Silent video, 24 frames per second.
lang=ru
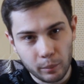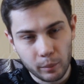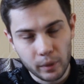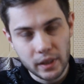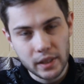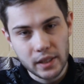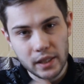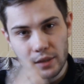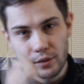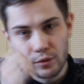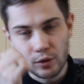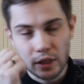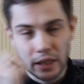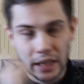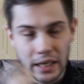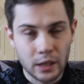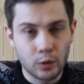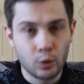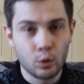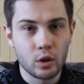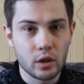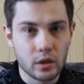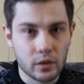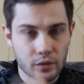Мы с ним
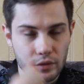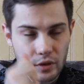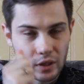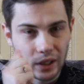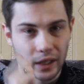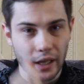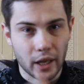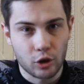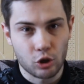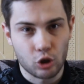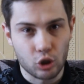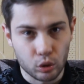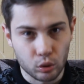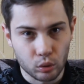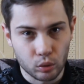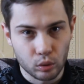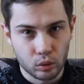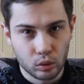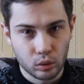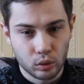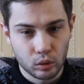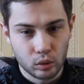скинулись в складчину.